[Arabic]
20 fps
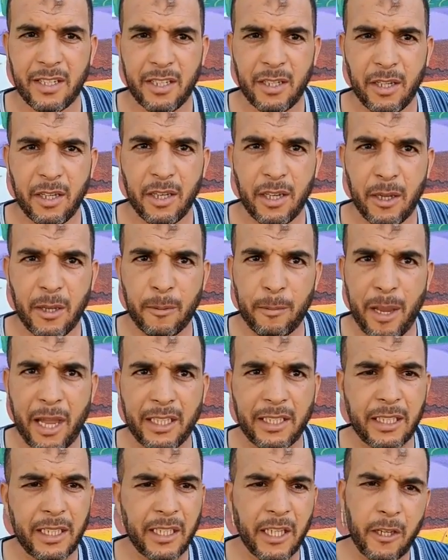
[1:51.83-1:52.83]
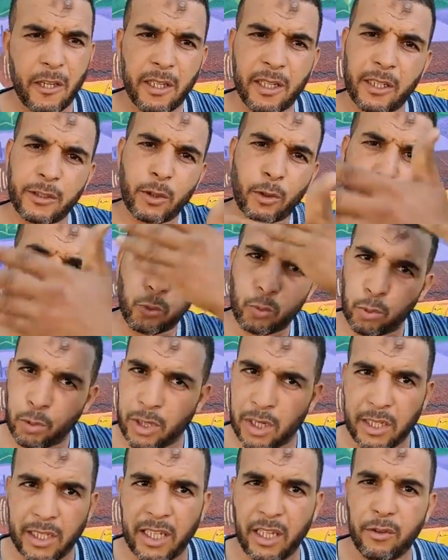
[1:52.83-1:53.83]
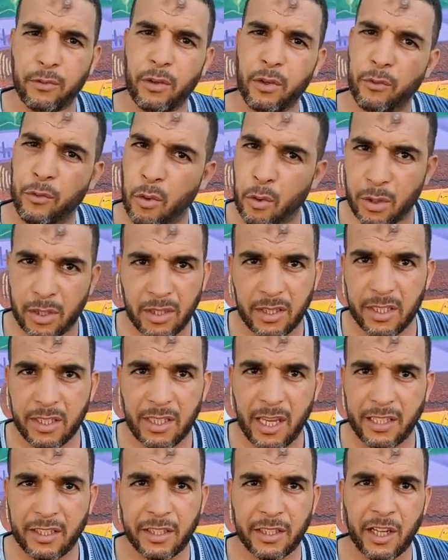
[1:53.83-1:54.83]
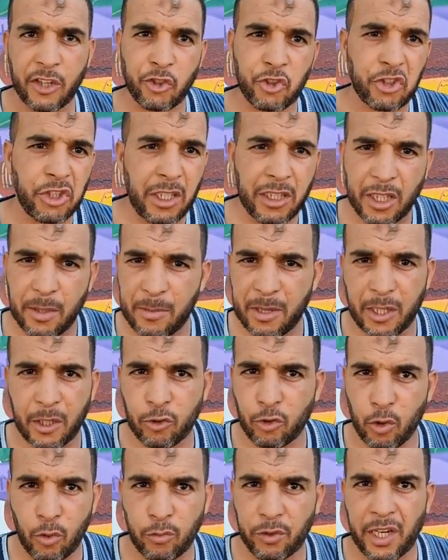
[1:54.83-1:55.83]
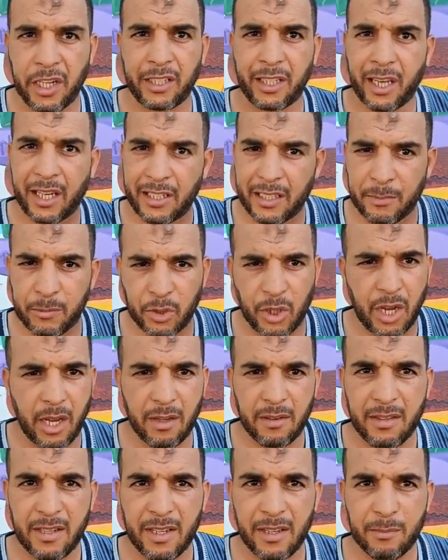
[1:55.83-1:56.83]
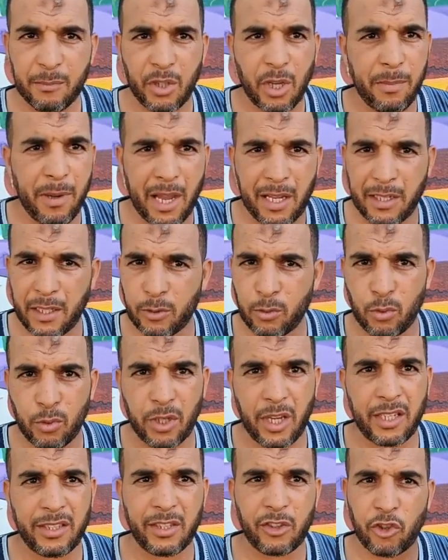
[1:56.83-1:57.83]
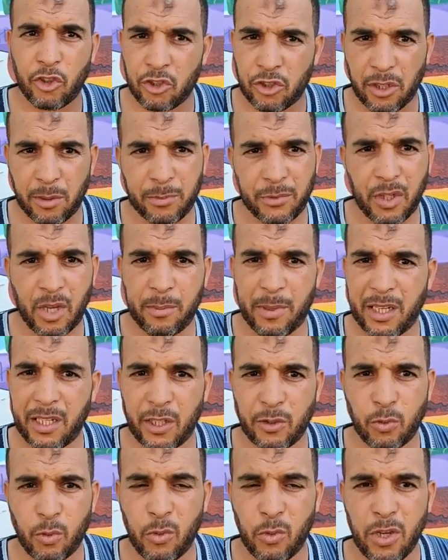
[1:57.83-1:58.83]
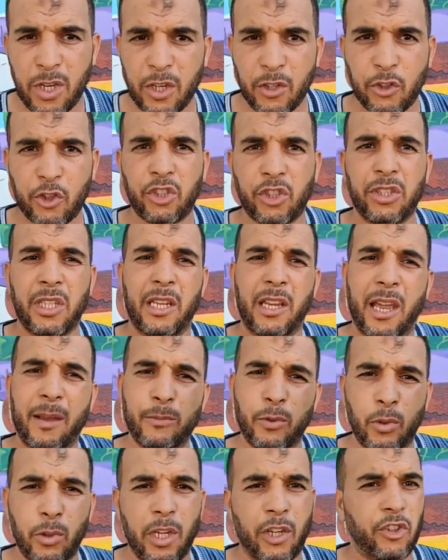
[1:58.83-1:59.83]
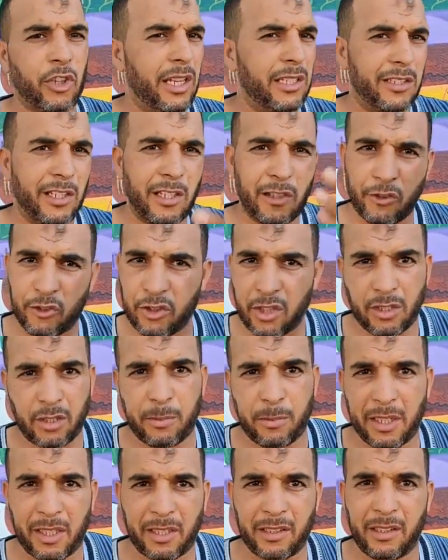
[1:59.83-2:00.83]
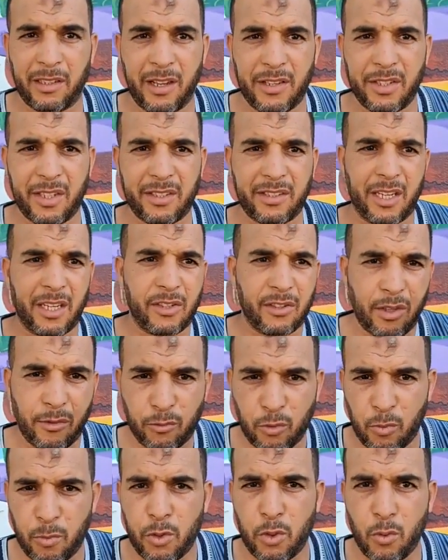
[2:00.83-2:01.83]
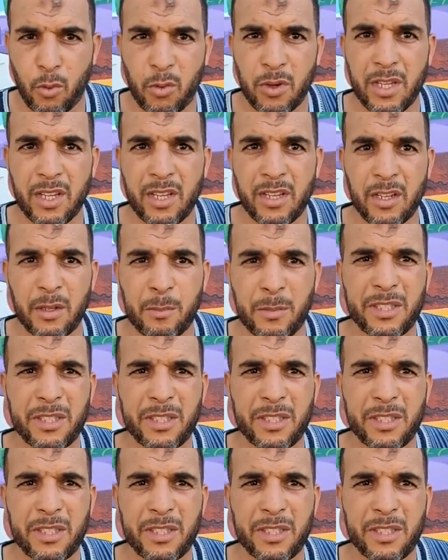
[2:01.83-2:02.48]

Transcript: بحال الا كي راه درتو الدوره هي في الفوق يعني راه الجنان كما كتشوف راه النخل مشى مشى بحالته يعني الشجر مشى بحالته الجنان الحمد لله شحال ديال الجنان تبارك الله الناس كيستافدوا منه من